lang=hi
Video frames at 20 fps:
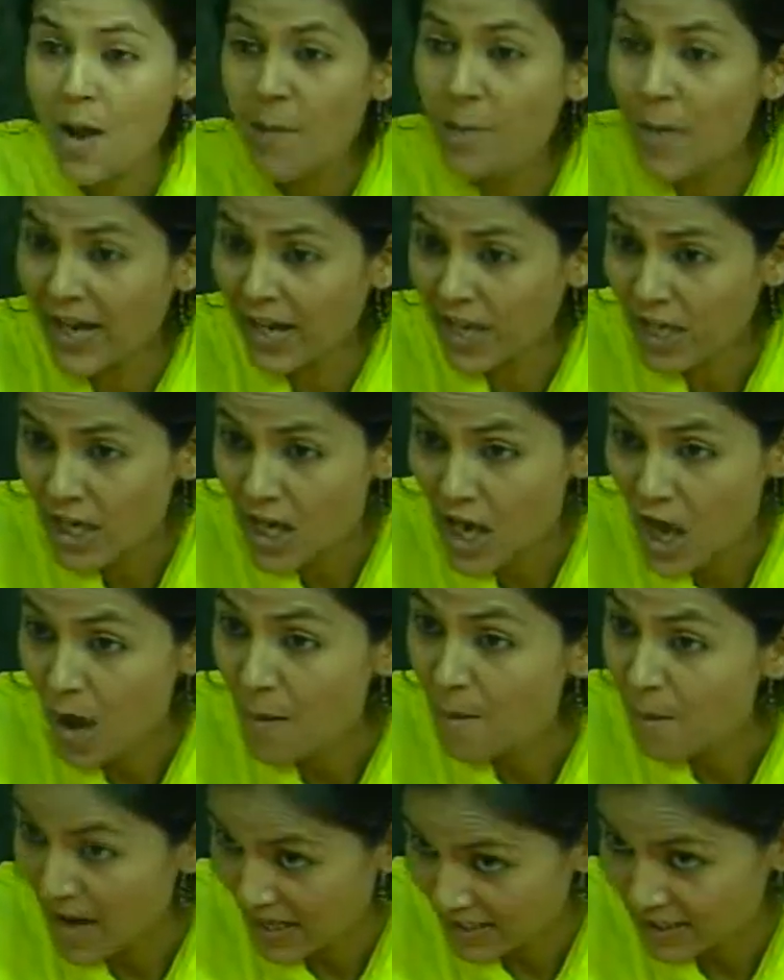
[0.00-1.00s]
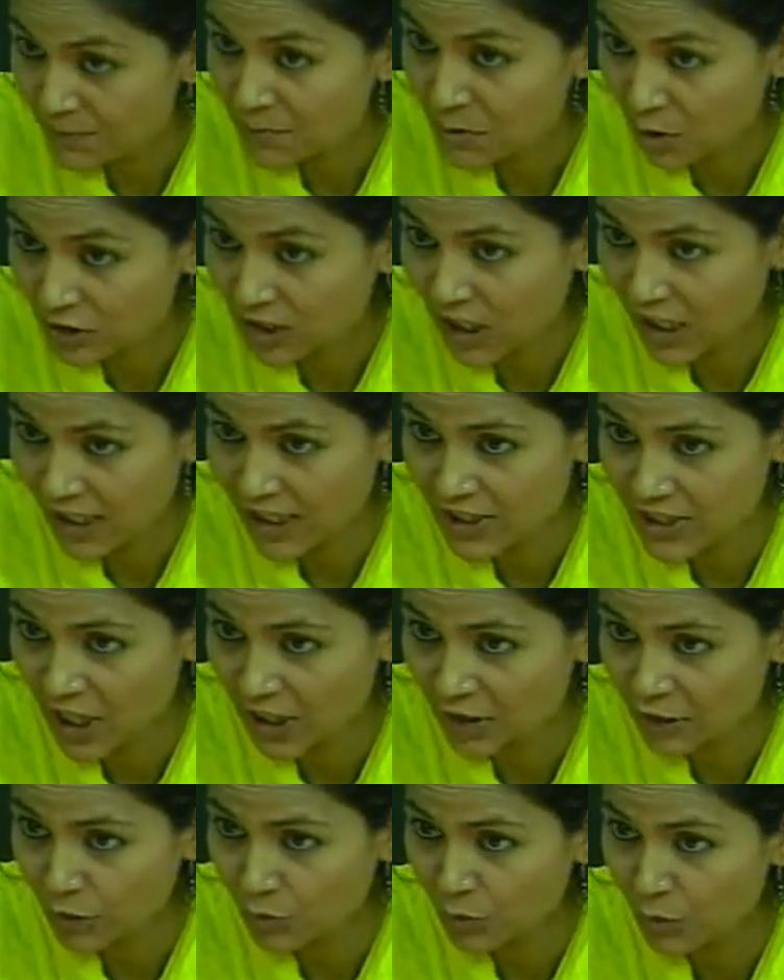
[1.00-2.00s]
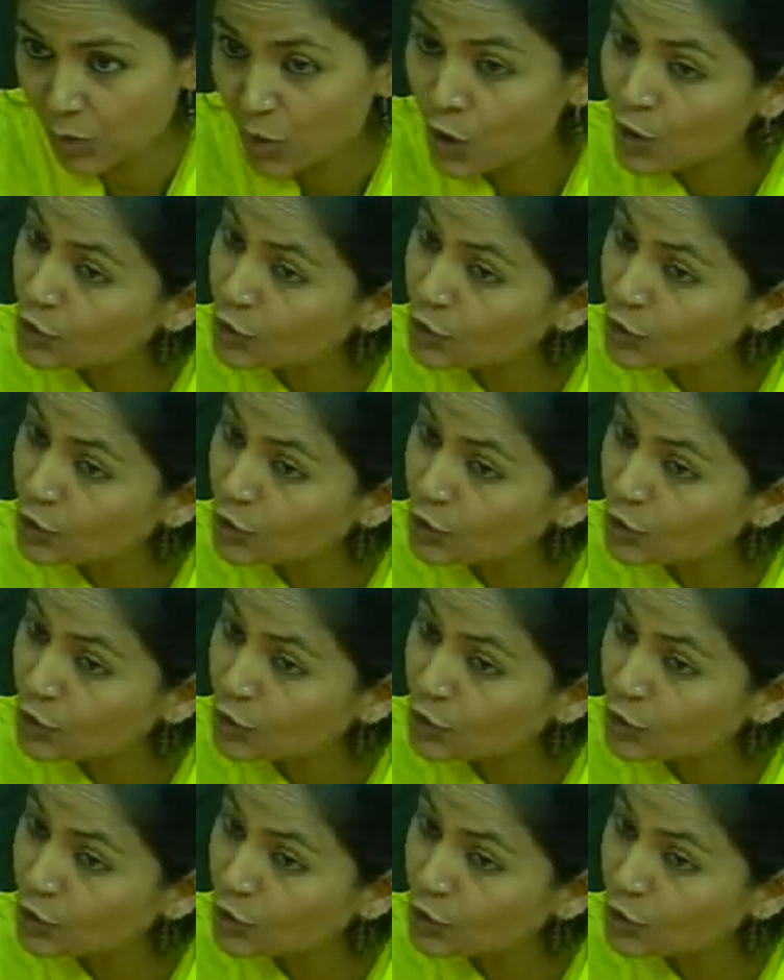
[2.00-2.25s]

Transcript: भाई मैं जब सौदा लेने जाती हूँ